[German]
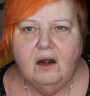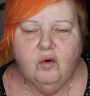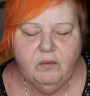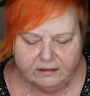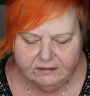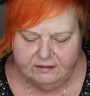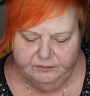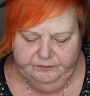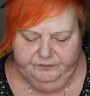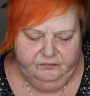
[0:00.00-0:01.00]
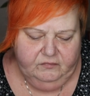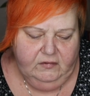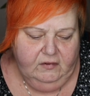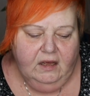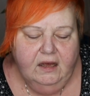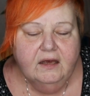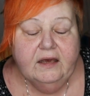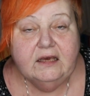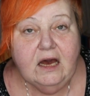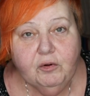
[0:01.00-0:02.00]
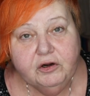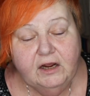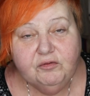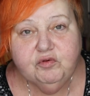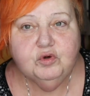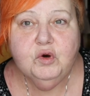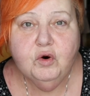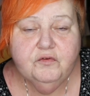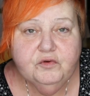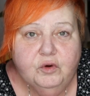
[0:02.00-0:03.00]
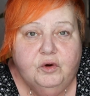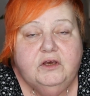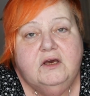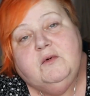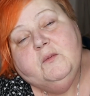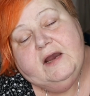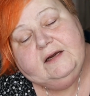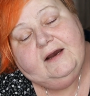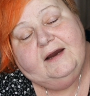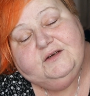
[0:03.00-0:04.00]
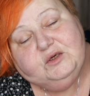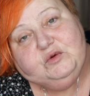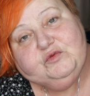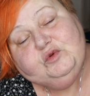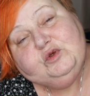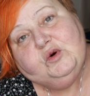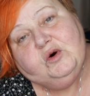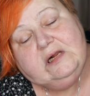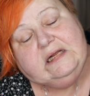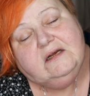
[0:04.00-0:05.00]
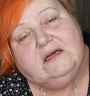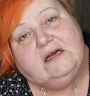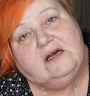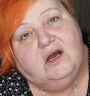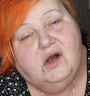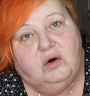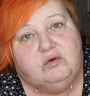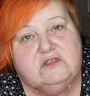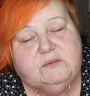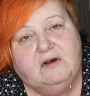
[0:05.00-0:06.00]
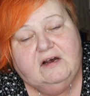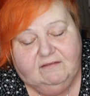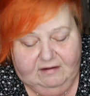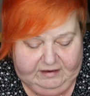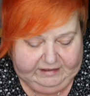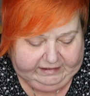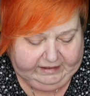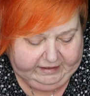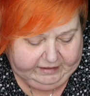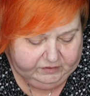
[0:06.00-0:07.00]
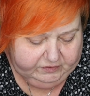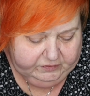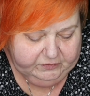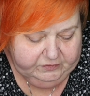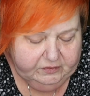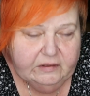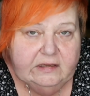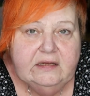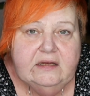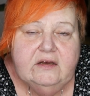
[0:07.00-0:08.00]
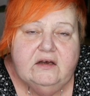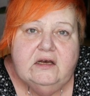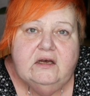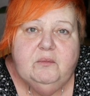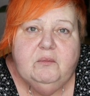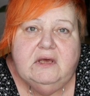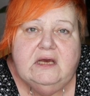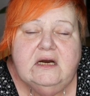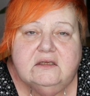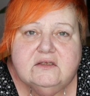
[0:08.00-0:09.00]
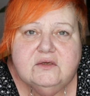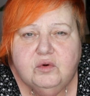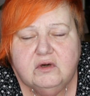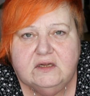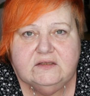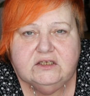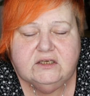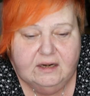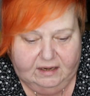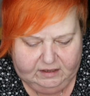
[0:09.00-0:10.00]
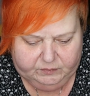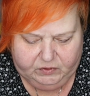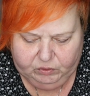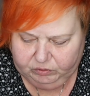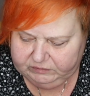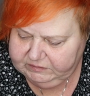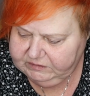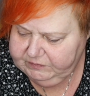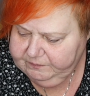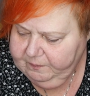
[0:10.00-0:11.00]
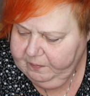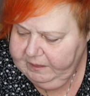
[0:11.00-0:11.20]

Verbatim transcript: Hallo meine Lieben. Ich habe heute ein Food für euch, aber mal einen anderen Food Und zwar war ich gerade im Megazoo, nennt sich der Laden bei uns